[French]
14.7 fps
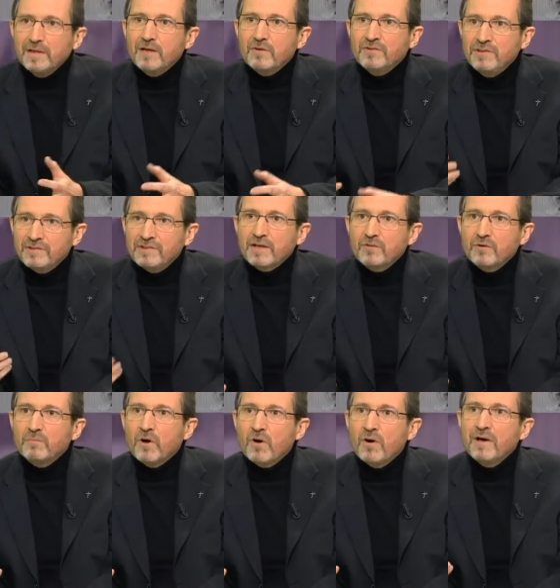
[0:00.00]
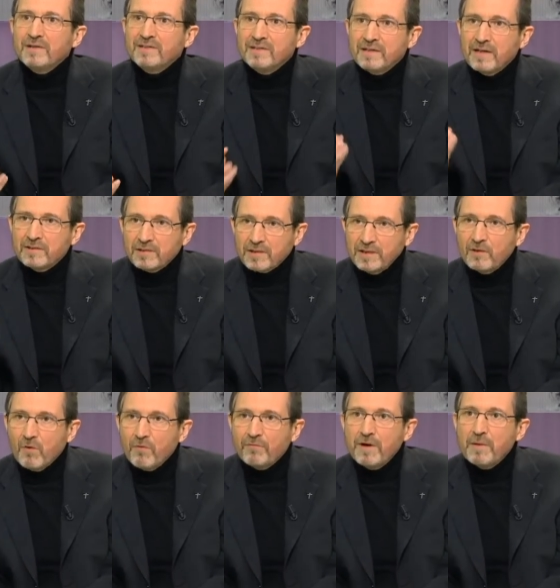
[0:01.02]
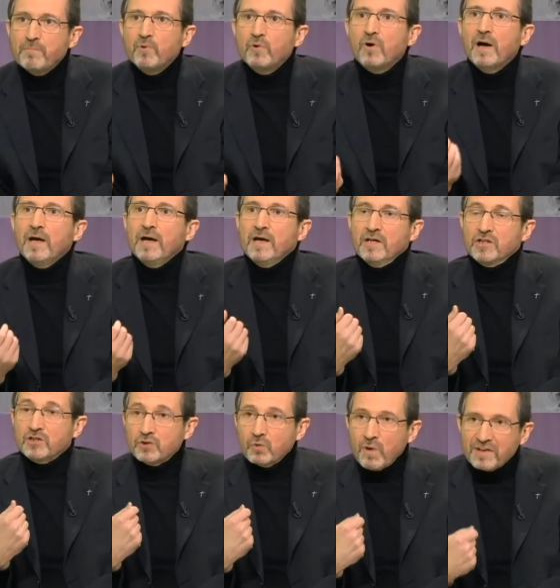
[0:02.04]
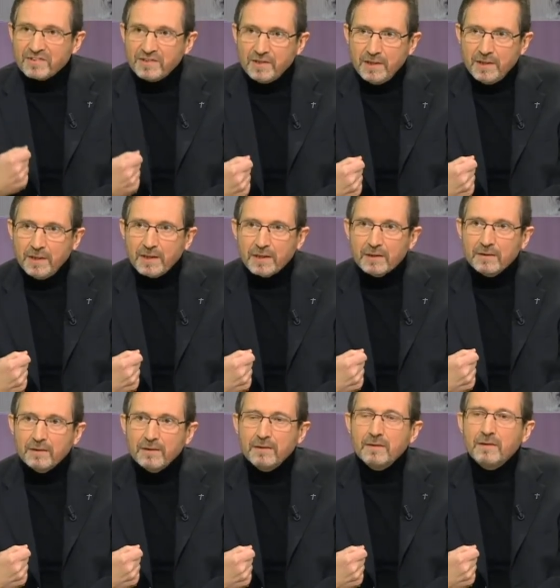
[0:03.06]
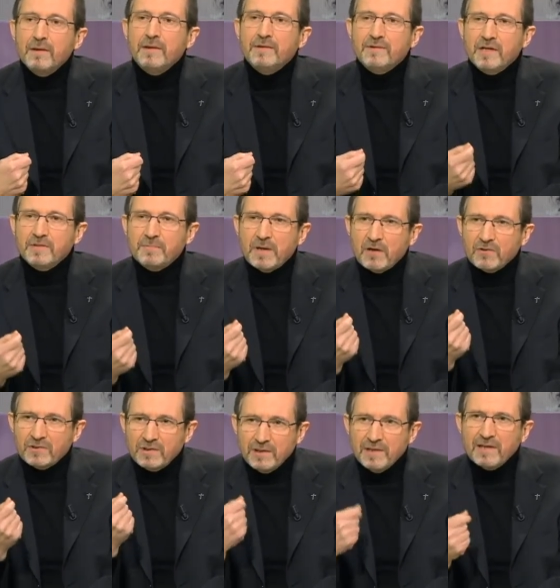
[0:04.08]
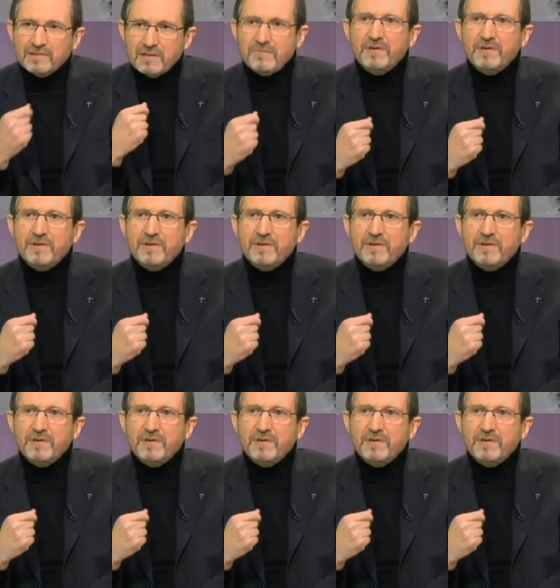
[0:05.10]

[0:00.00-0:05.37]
Et le discernement, c'est un tri qu'on fait pour choisir, c'est l'expérience qu'Ignace